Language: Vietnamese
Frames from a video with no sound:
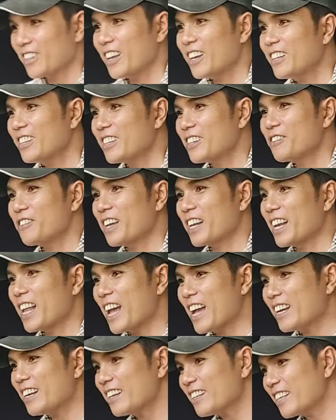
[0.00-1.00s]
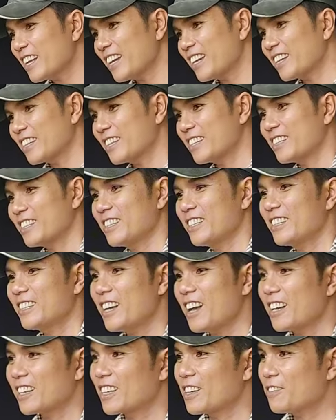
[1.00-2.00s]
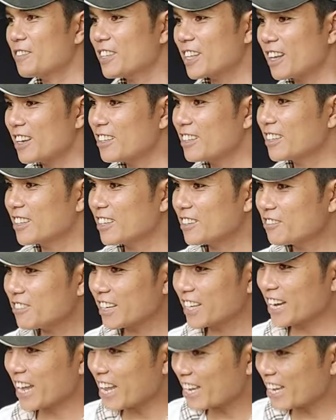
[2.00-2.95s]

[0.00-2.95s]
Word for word: thấy được cái mặt lá nó nha ở gần nhà mới thấy được hết mặt